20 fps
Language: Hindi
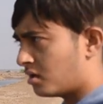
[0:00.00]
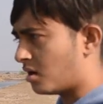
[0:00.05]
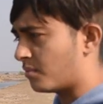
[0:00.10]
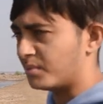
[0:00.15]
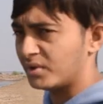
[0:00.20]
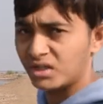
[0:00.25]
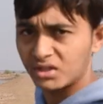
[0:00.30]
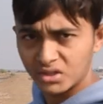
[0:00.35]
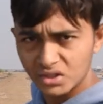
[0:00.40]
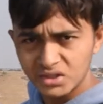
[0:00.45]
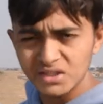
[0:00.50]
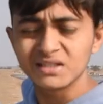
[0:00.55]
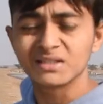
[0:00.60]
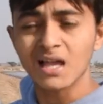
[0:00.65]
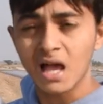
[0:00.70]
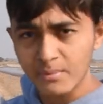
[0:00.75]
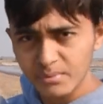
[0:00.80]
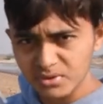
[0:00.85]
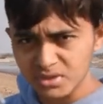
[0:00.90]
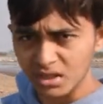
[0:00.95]
अपने
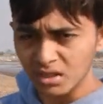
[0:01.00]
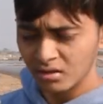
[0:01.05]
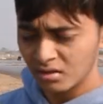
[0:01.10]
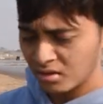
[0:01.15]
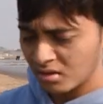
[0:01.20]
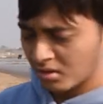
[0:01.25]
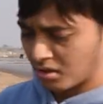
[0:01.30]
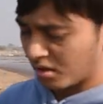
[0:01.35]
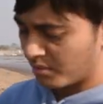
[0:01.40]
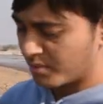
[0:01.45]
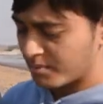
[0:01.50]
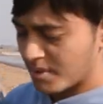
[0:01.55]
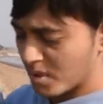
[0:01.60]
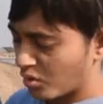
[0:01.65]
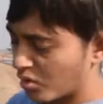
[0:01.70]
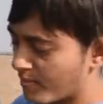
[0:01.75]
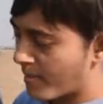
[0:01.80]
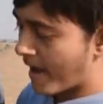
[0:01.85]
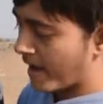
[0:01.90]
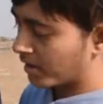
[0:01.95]
हिसाब से अभी मैं
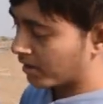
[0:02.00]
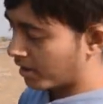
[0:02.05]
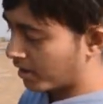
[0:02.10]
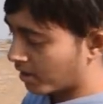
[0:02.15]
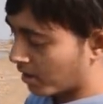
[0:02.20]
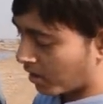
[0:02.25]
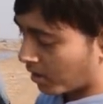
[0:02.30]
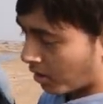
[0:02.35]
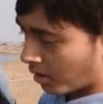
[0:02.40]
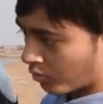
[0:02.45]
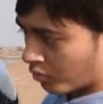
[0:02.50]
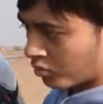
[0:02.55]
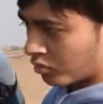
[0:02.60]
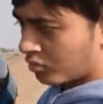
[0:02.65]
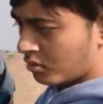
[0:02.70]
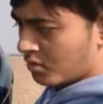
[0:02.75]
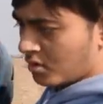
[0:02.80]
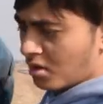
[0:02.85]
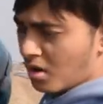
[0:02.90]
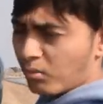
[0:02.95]
कोई माइक नहीं लगा रहा
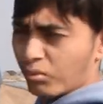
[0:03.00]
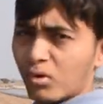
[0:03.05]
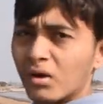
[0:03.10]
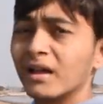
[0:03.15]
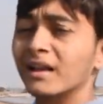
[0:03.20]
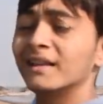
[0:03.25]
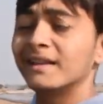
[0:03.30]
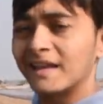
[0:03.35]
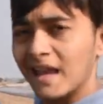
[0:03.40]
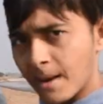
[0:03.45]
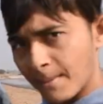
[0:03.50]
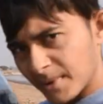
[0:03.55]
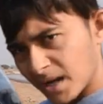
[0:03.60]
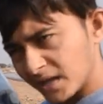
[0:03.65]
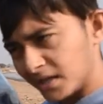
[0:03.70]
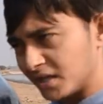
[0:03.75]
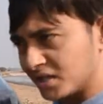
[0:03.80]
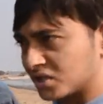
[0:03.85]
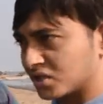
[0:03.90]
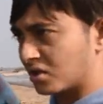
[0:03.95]
हूँ हमको खेल कैमरा
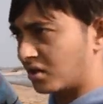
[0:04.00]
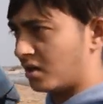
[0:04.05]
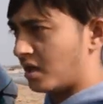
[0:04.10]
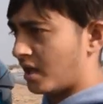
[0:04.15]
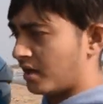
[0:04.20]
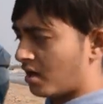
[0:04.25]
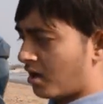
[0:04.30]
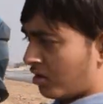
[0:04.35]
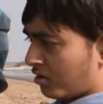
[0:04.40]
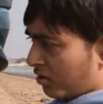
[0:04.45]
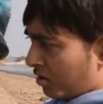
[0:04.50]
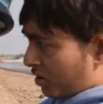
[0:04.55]
टेस्ट करना है ना